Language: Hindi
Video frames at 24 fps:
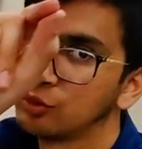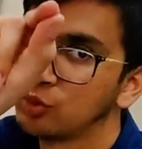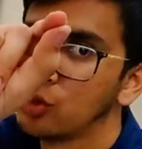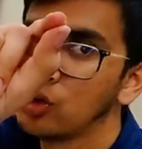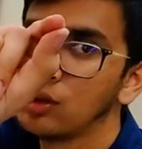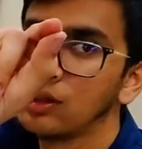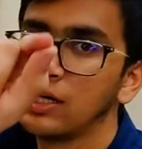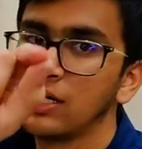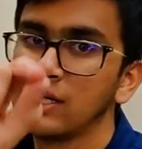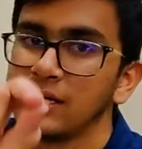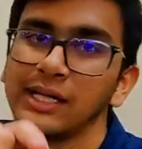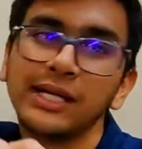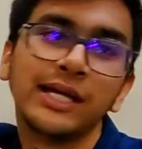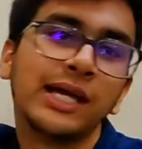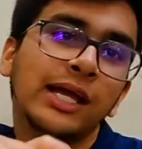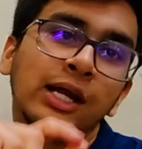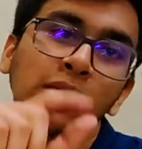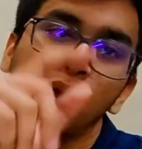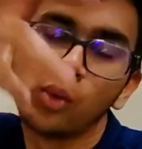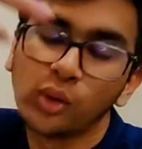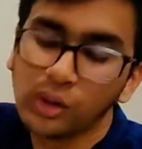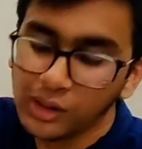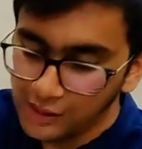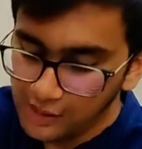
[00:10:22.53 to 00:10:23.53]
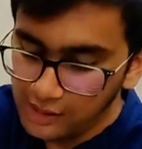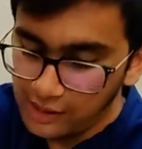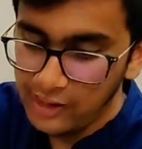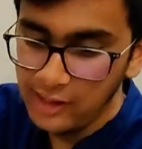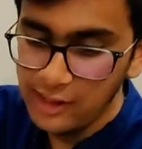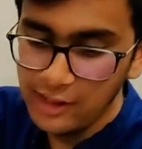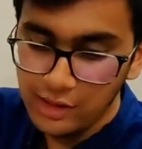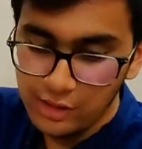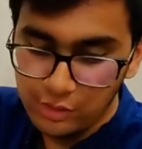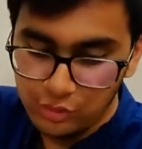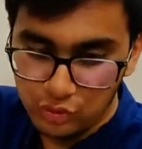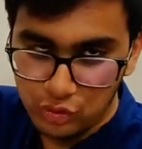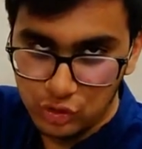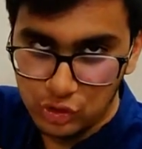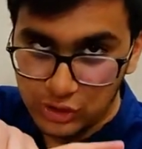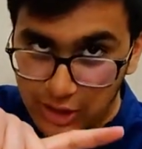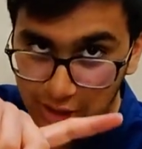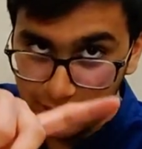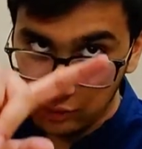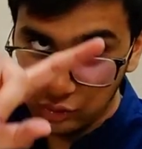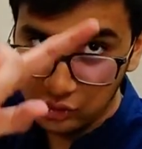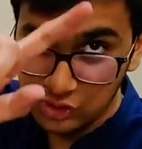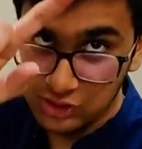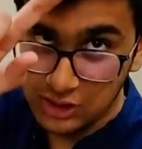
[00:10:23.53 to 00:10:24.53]
रोड का नहीं है लोकल है तो
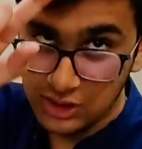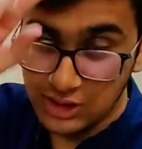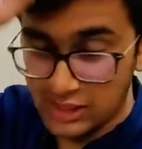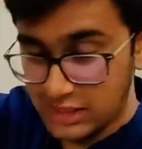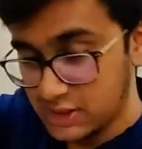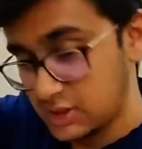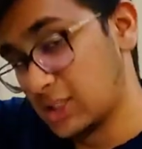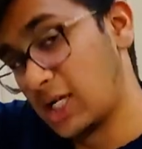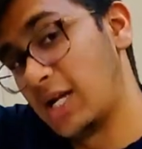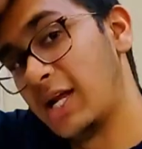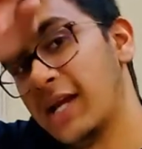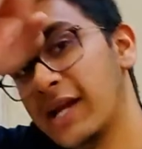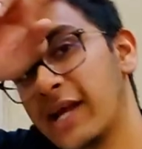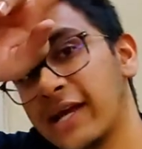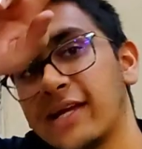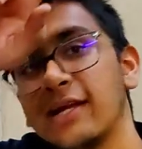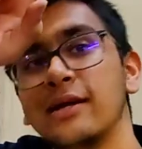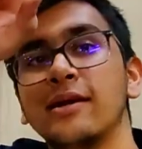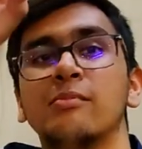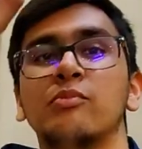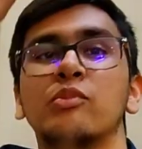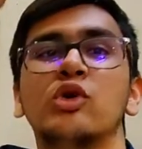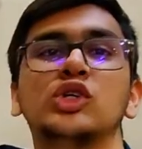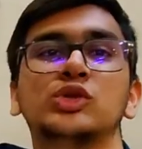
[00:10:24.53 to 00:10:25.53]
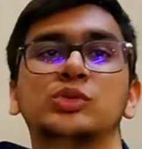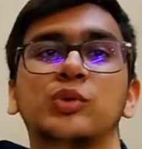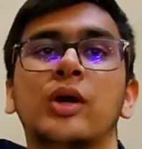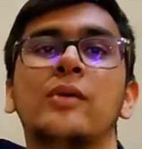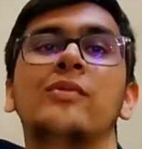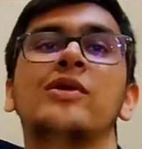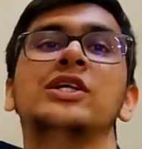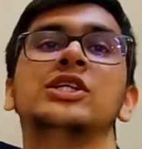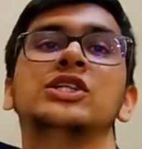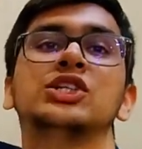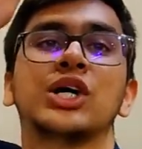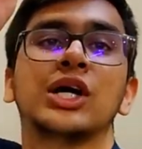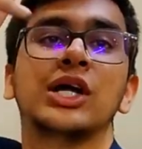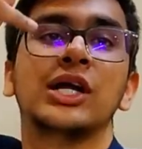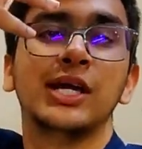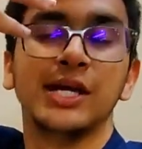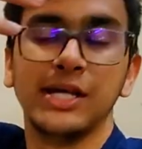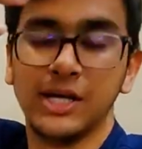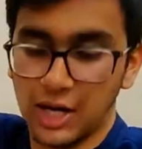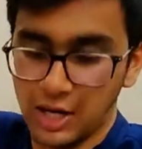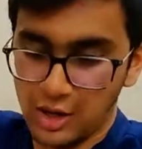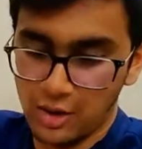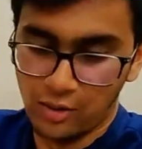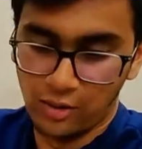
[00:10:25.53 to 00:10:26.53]
शायद उससे ना चले लेकिन मोस्ट प्रॉबली चल
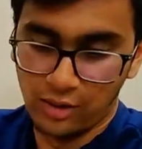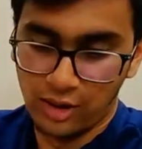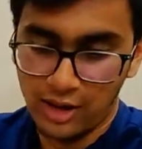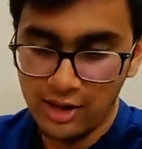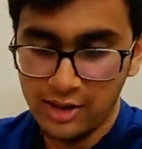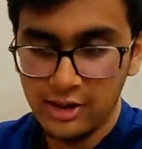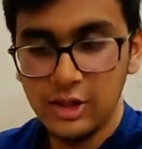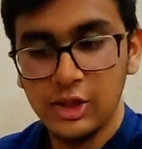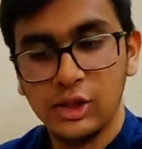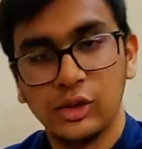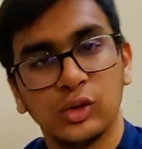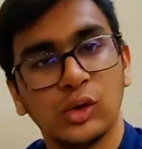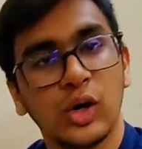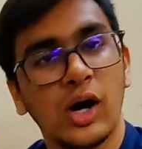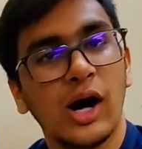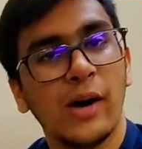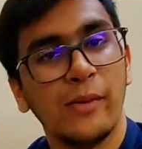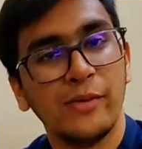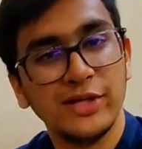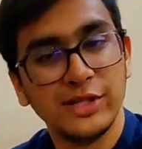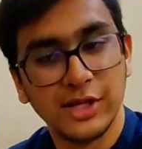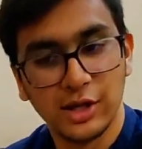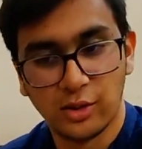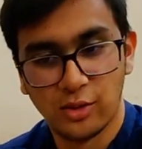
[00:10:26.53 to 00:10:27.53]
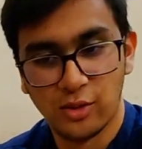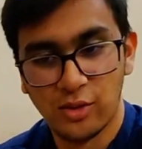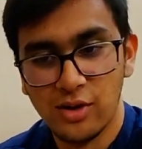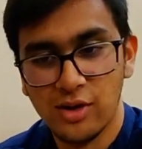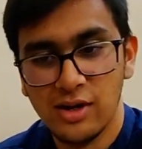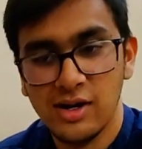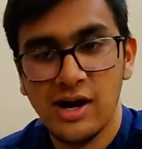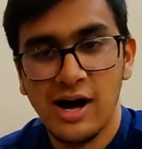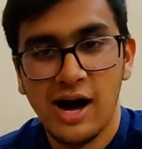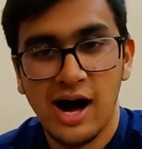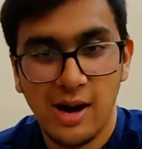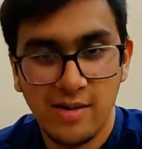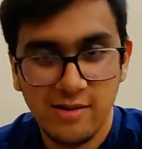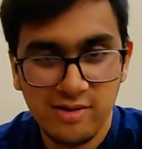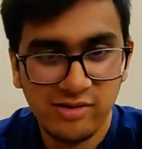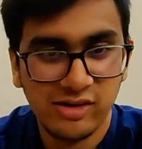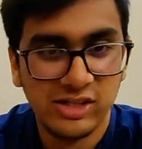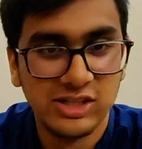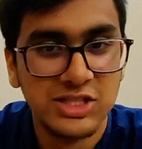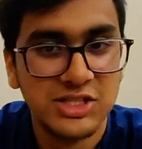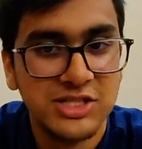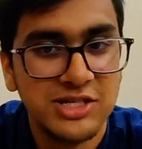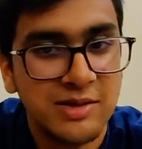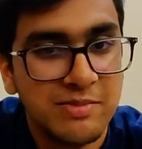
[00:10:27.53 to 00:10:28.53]
ही रहा होगा तो अभी देखो अभी
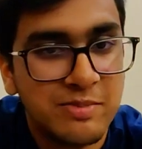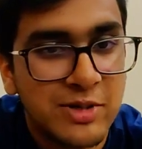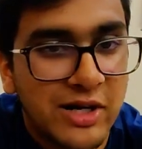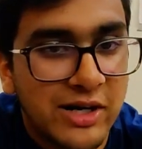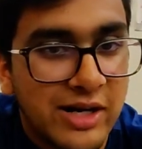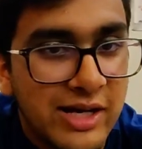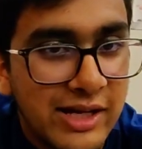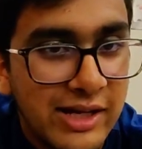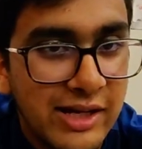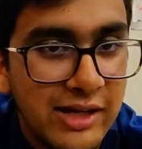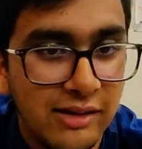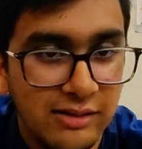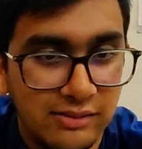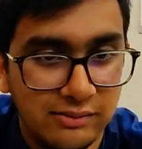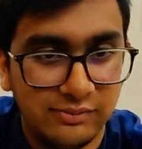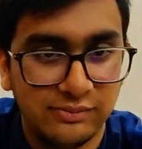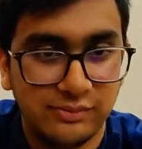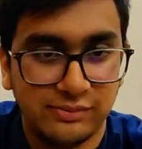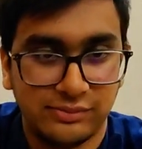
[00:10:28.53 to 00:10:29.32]
वंश जी पकड़ेंगे